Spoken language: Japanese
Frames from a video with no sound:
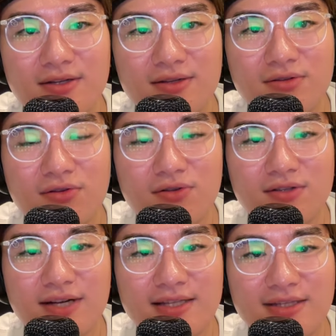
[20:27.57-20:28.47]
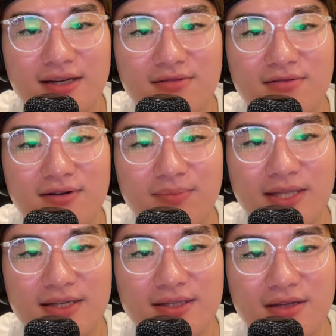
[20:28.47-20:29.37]
その年の活躍は
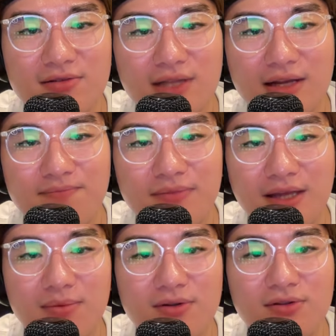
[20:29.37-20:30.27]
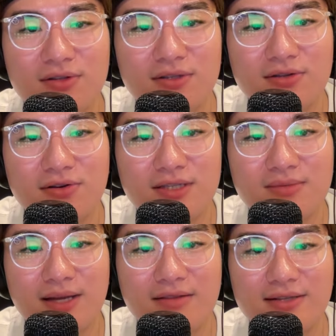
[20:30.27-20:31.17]
満たしてるので、デビューの年の
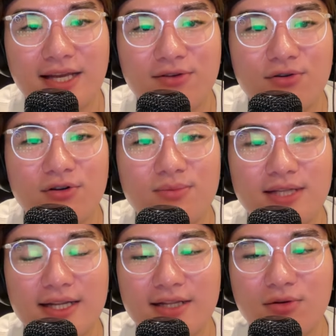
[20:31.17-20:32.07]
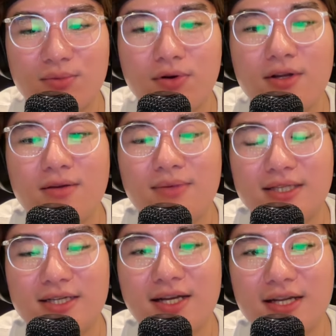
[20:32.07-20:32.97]
締めには最高の舞台だと思
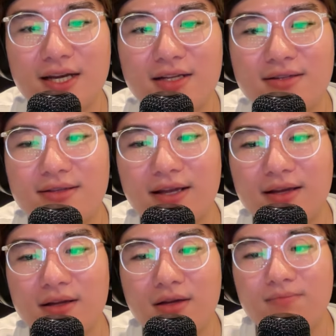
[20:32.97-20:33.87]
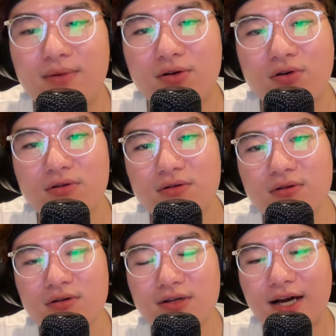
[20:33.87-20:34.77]
う。間違いないですね。まあ、
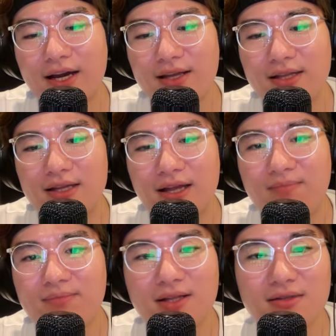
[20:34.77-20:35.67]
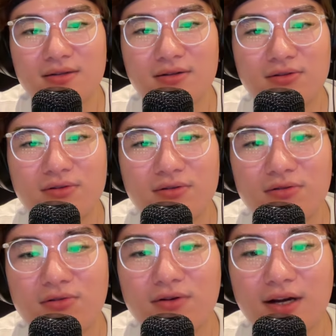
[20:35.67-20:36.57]
国外で年末にこ
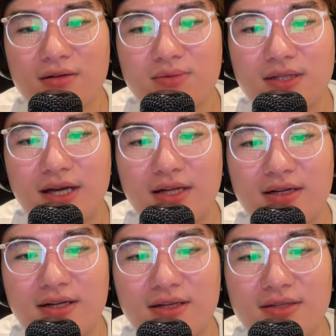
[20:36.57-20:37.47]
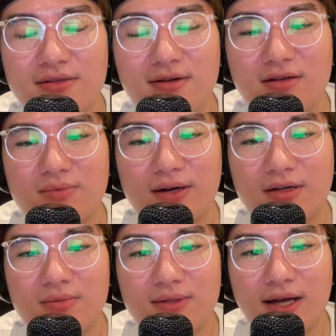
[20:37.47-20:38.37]
の紅白みたいな歴史のある
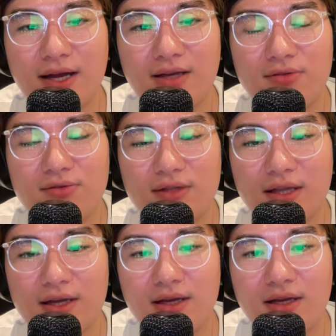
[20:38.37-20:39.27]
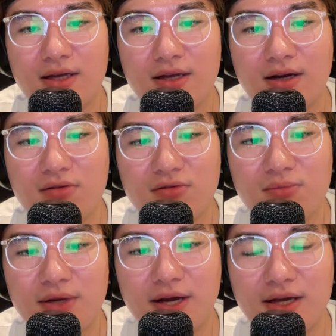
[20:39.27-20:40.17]
番組ないので、韓
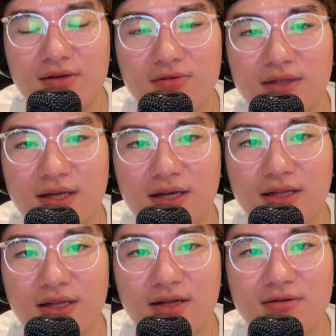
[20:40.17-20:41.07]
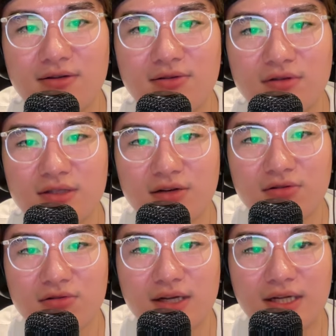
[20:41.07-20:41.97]
国もないので、出れるに越した
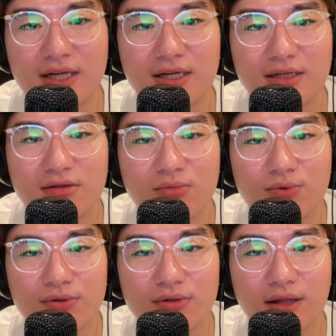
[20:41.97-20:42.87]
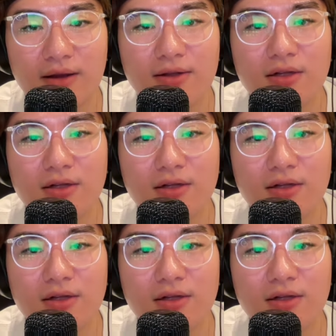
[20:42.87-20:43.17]
ことがないかなと思って、